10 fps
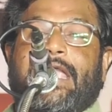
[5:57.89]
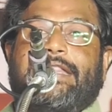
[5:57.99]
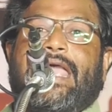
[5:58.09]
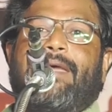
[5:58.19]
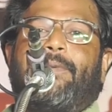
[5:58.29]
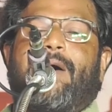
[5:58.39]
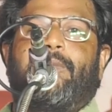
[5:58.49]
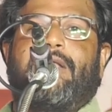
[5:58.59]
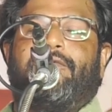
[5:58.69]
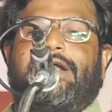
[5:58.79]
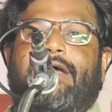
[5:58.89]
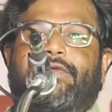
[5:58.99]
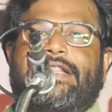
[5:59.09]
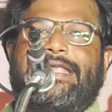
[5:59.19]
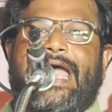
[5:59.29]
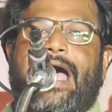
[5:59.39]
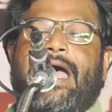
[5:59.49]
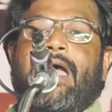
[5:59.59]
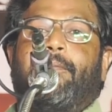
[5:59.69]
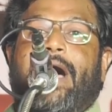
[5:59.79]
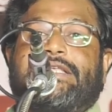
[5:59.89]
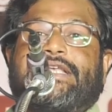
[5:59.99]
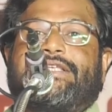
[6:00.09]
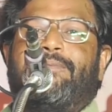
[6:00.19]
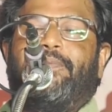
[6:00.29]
இதே பாப்புலர் ஃப்ரண்ட் ஆஃப் இந்தியா பாசிசம்